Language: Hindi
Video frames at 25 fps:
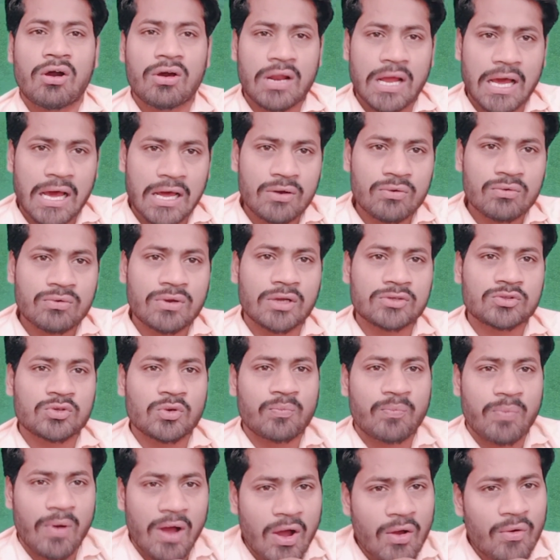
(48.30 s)
और आलू का
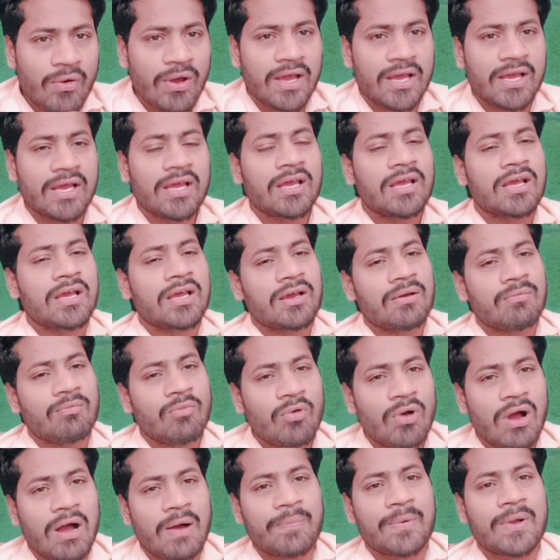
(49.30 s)
जो भाव है
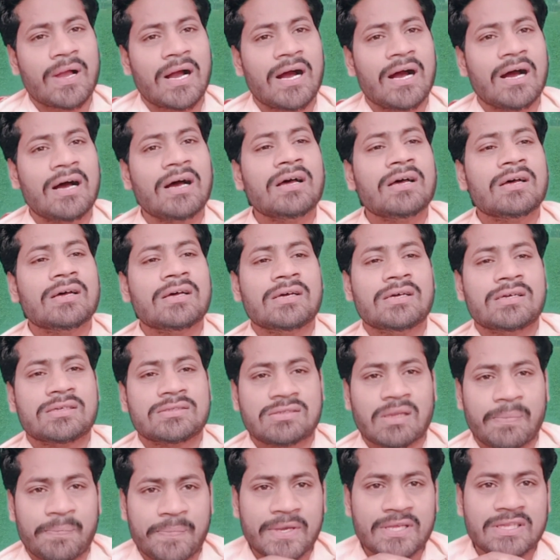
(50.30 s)
वो आपका
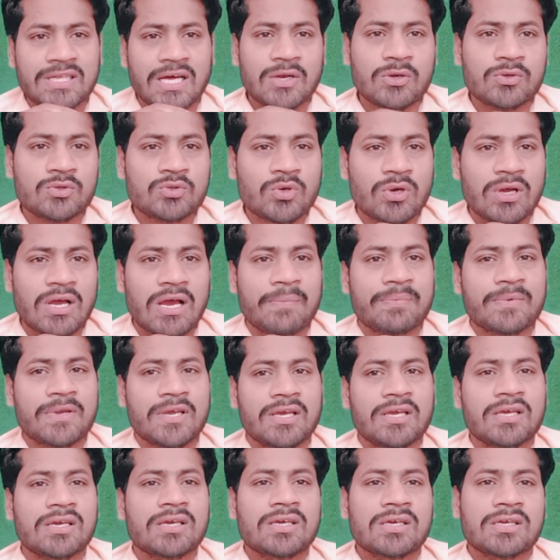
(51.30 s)
सफ़ेद आलू जो है
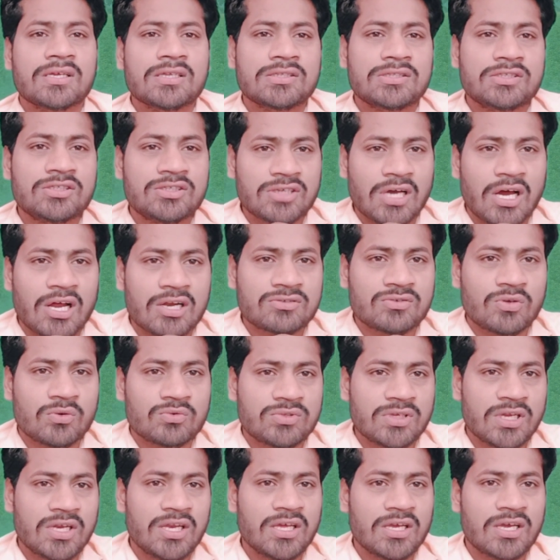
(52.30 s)
आपके
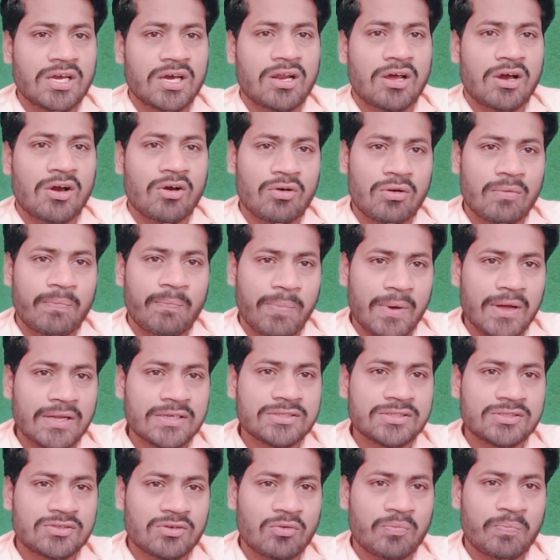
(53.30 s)
400 से लेकर और
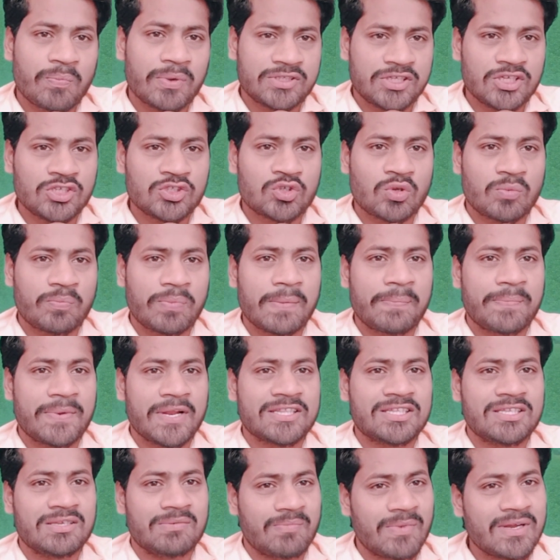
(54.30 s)
पाँच सौ पच्चीस रुपये
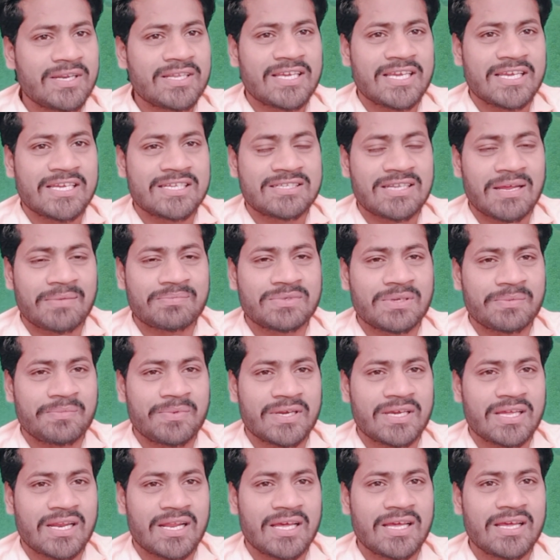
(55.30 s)
प्रति मन के हिसाब से
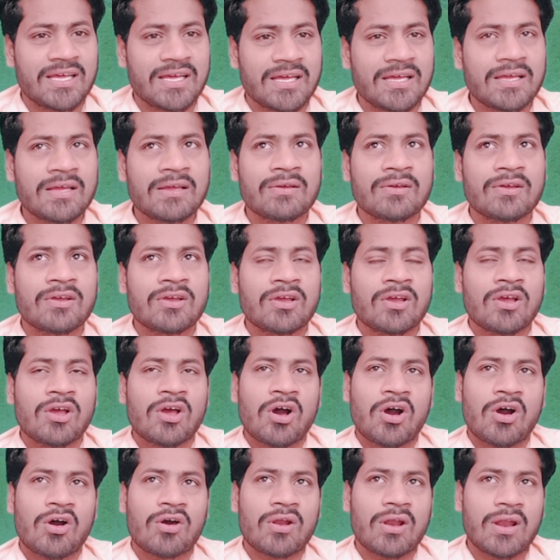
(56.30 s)
बिक रहे हैं
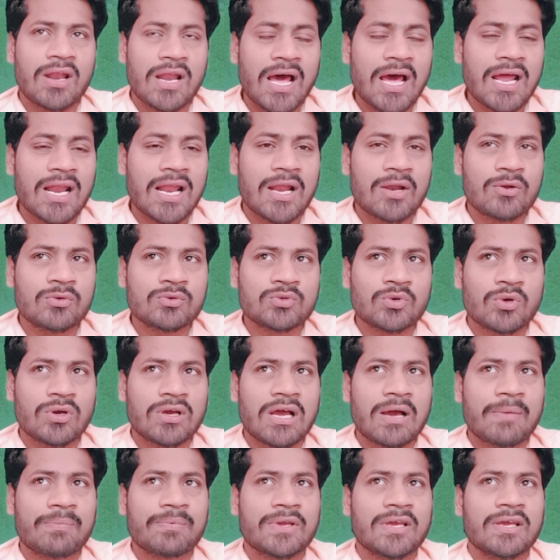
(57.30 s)
और लाल आलू जो
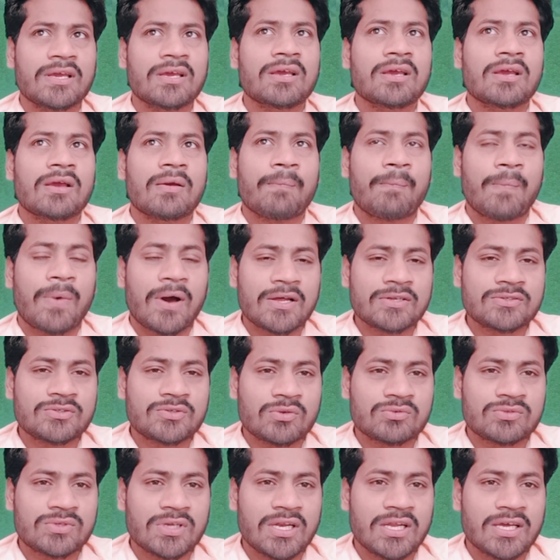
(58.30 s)
है आपके
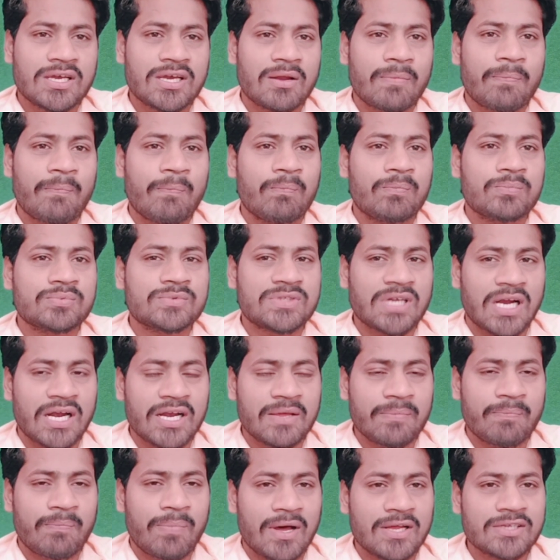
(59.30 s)
500 से लेकर
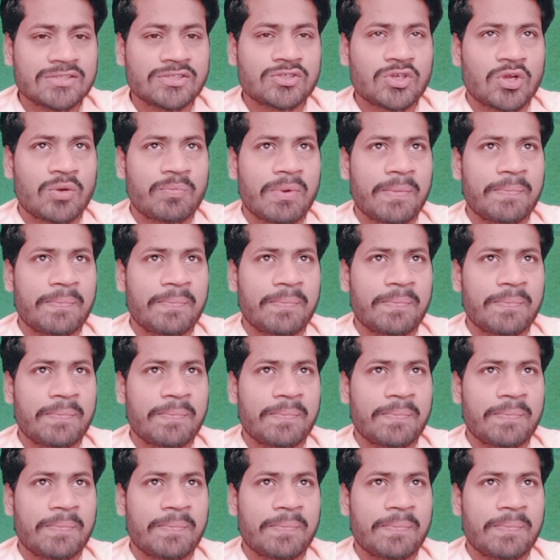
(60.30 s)
साढ़े पाँच सौ